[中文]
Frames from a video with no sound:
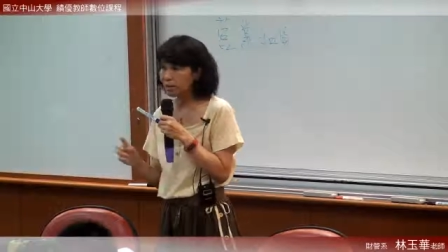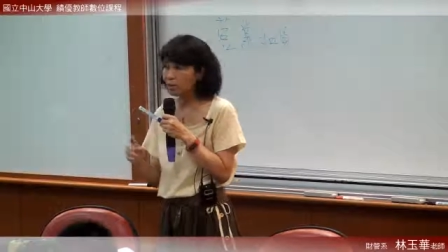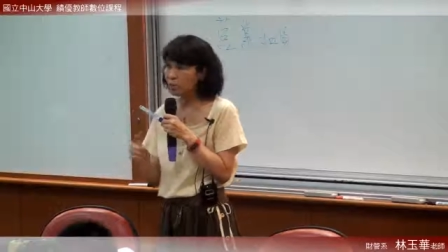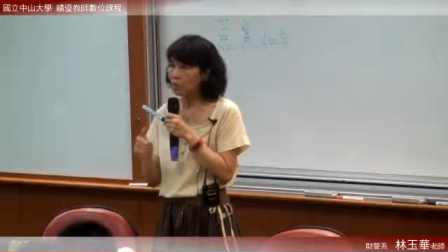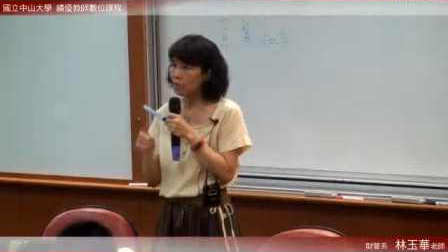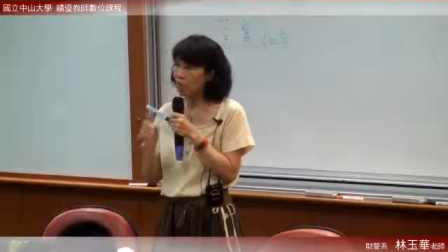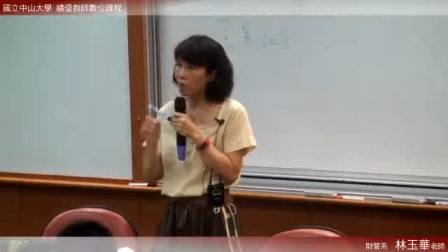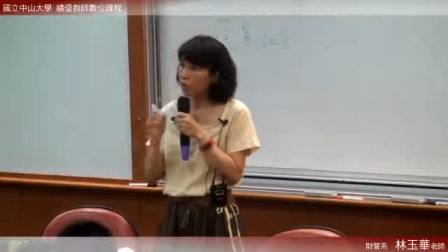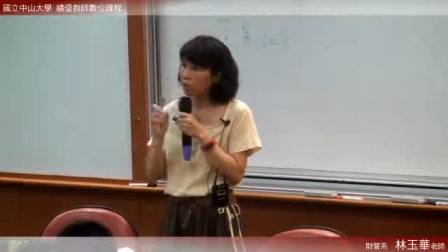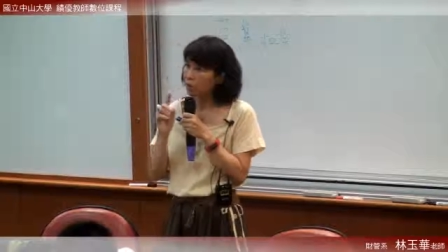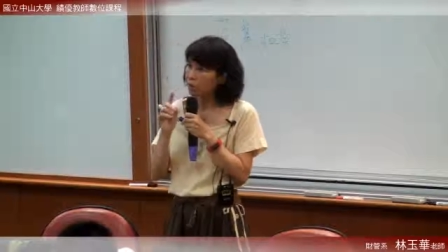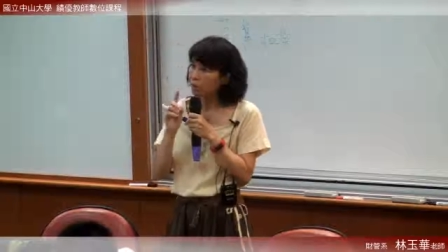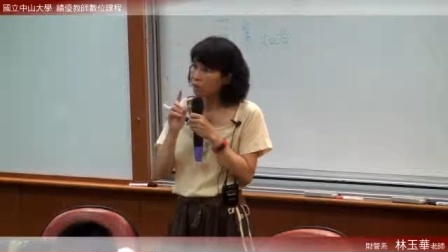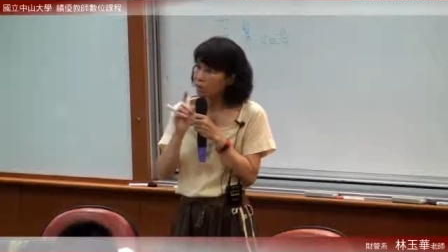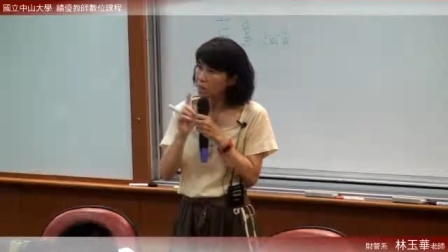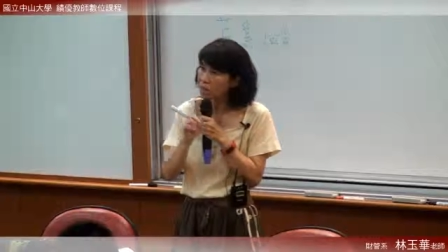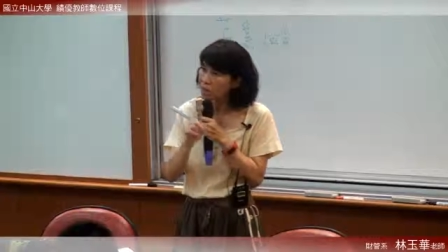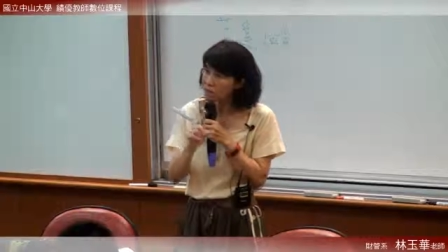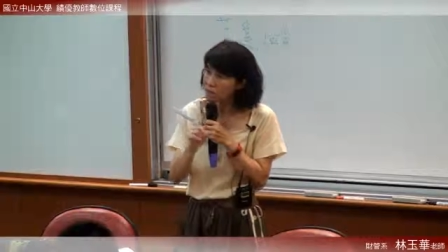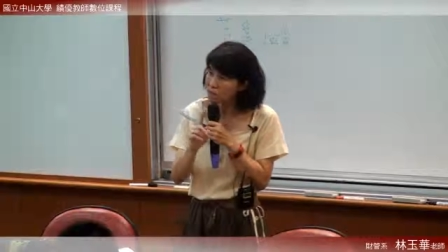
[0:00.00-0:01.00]
所以他会有
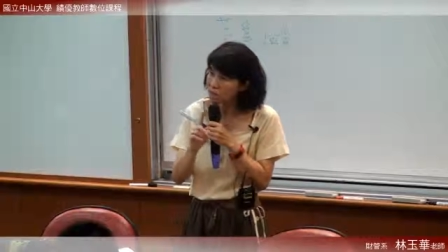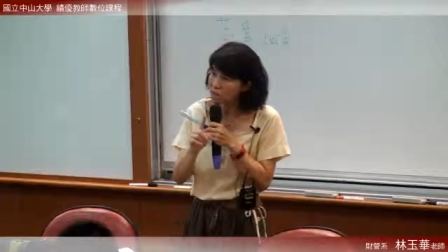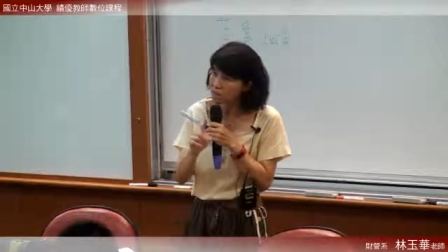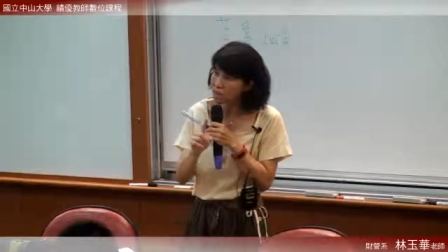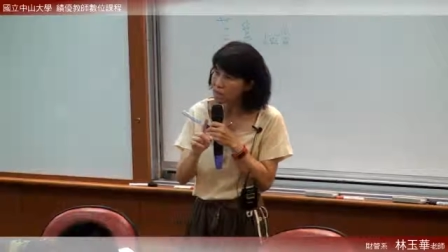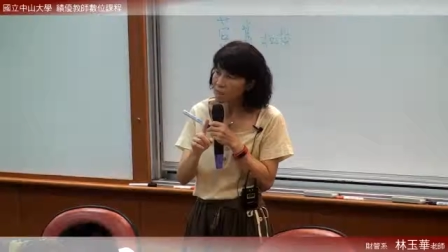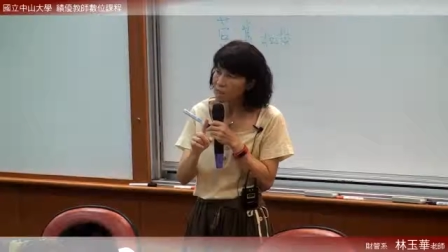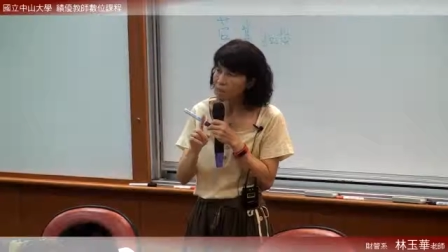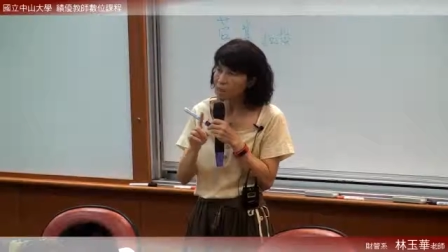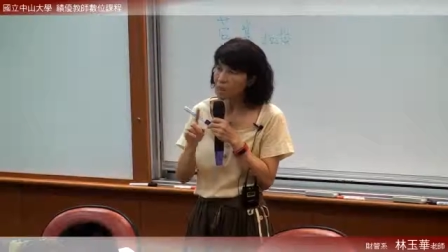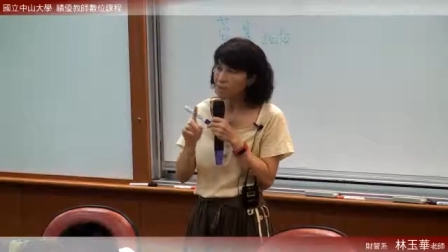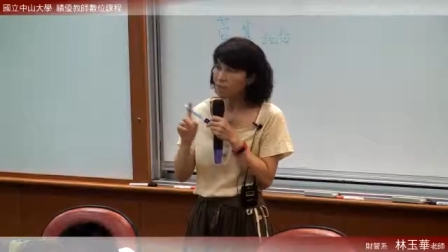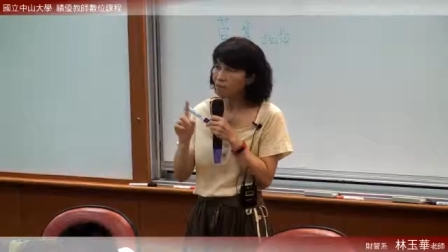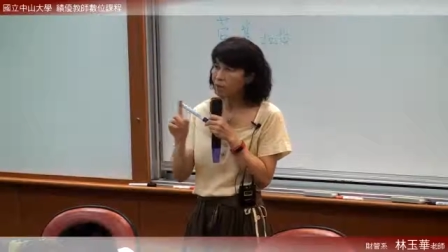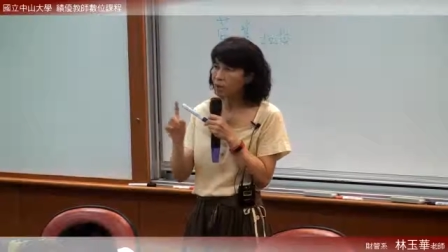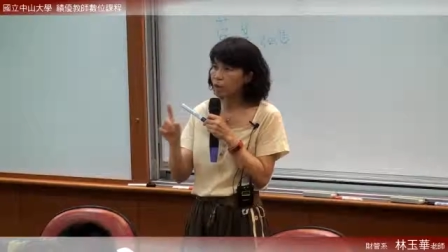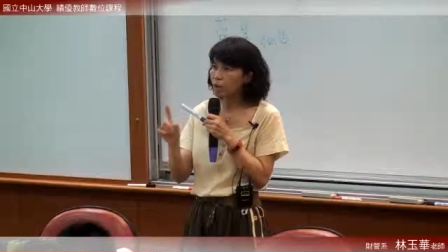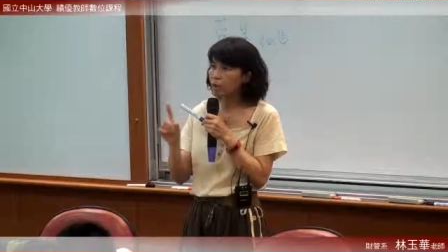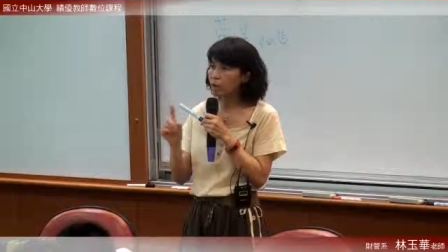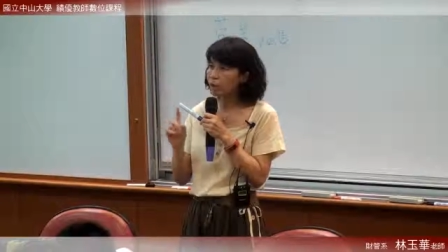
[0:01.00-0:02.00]
利借利息
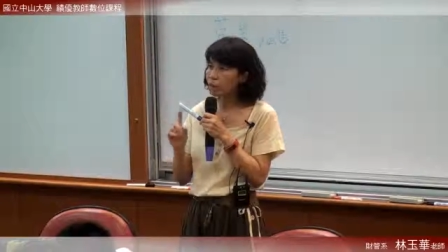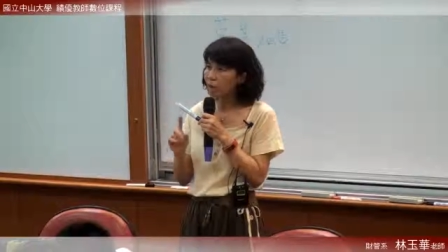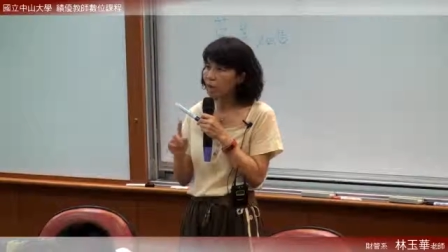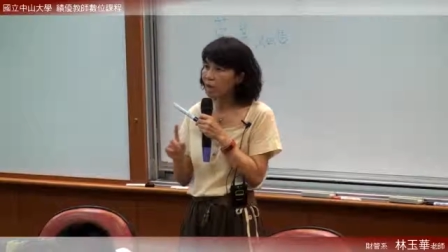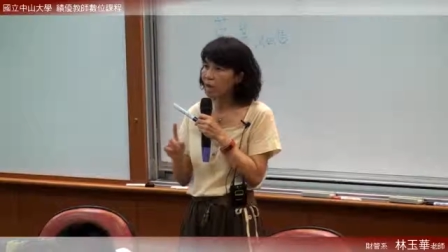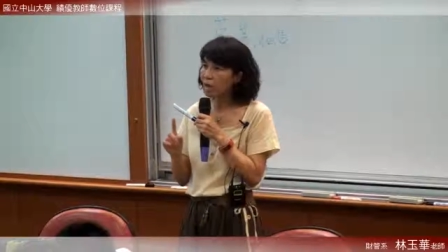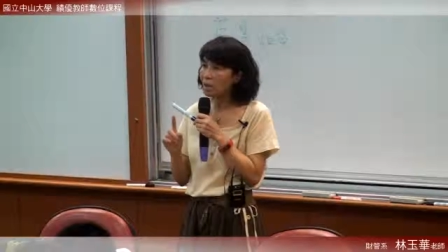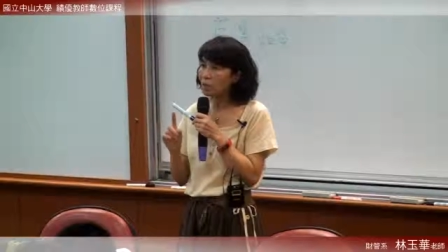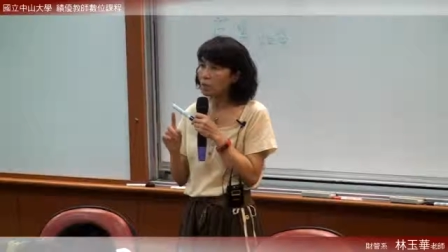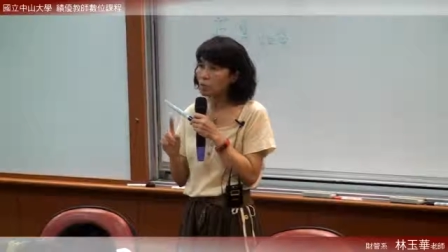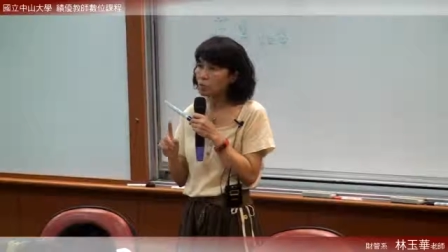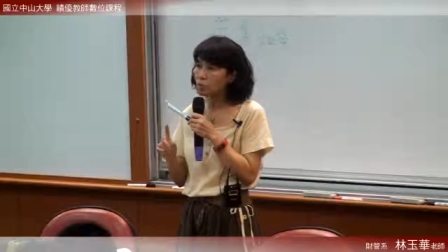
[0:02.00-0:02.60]
费用带